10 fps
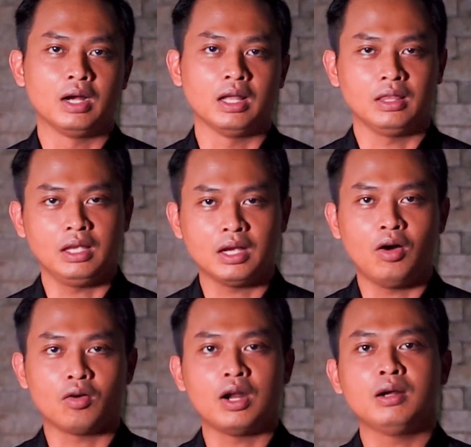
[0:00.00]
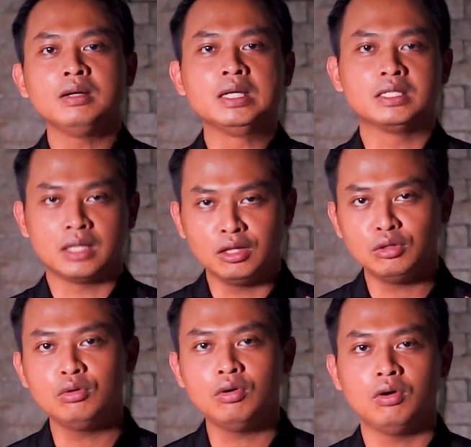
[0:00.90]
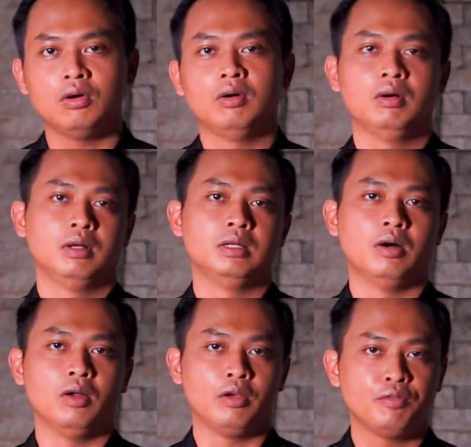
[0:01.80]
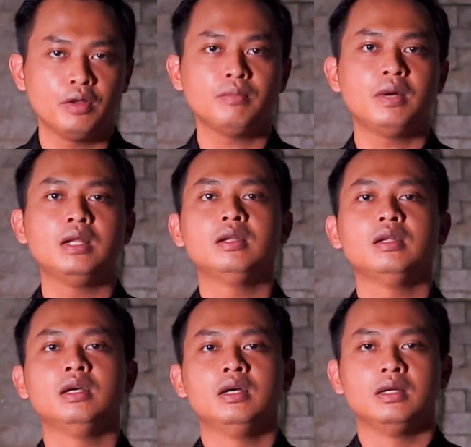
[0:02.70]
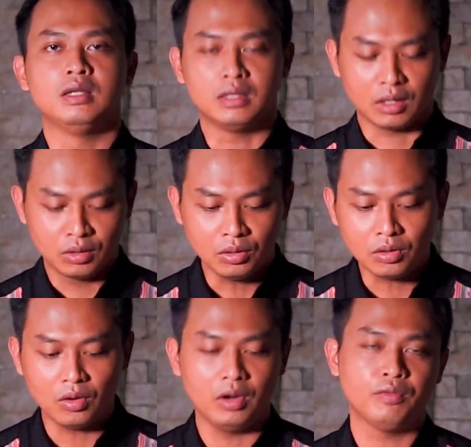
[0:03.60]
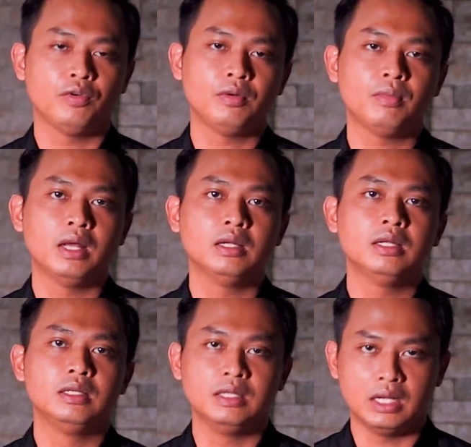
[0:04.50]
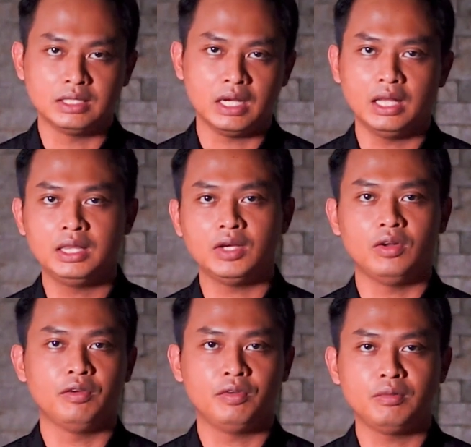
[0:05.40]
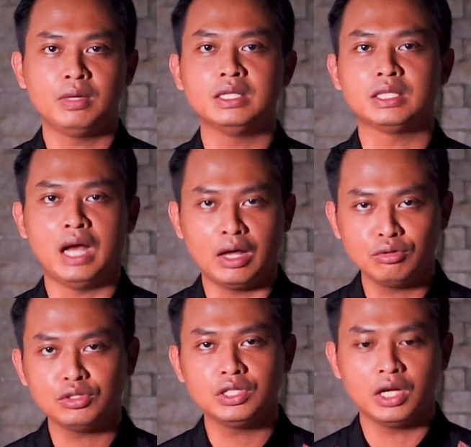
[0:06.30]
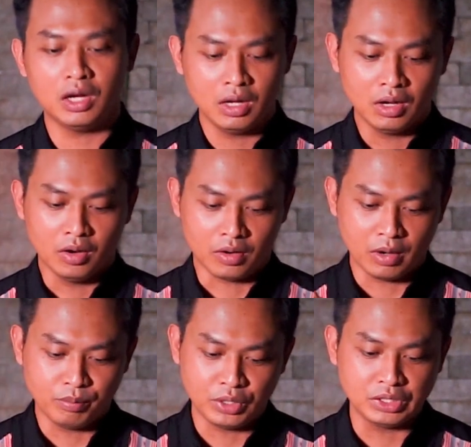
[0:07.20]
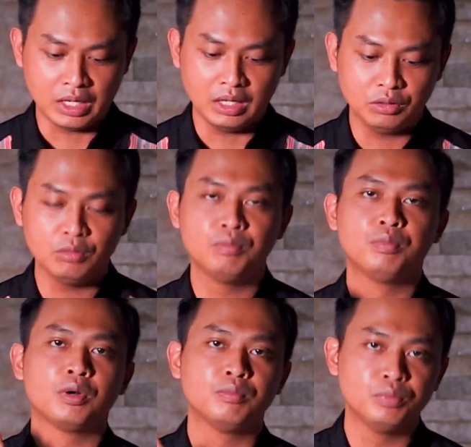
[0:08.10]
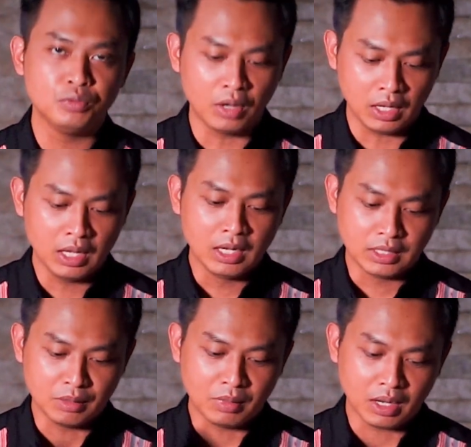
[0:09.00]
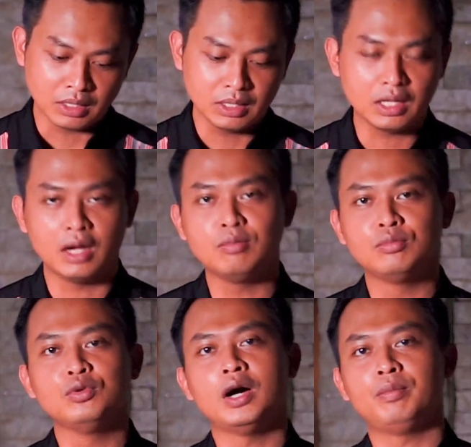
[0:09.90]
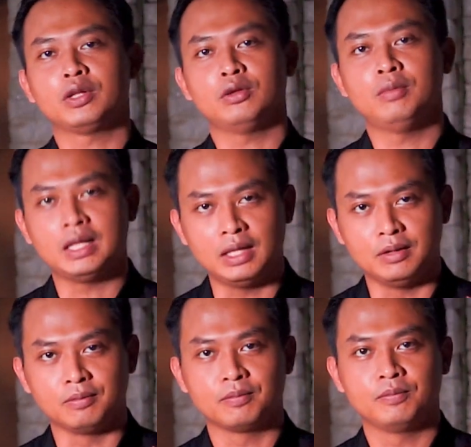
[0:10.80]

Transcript: Ketika orang disentuh oleh firman, ditegur oleh firman, dinasehati oleh firman, seharusnya orang percaya itu berbuah dan menghasilkan buah pertobatan.